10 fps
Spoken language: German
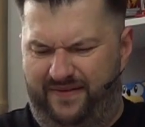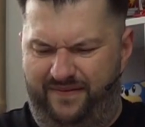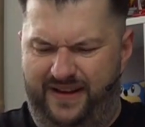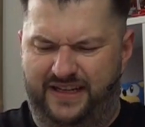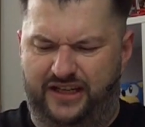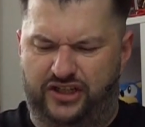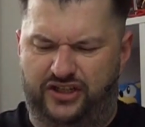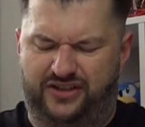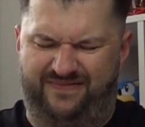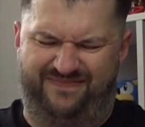
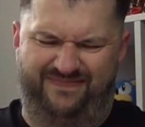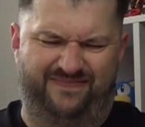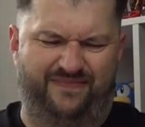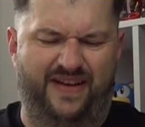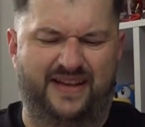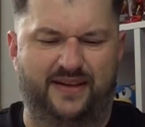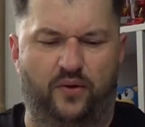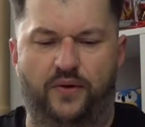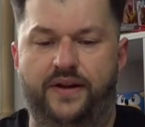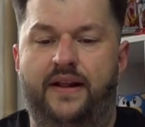
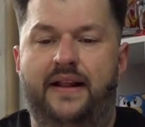Vintage-Version,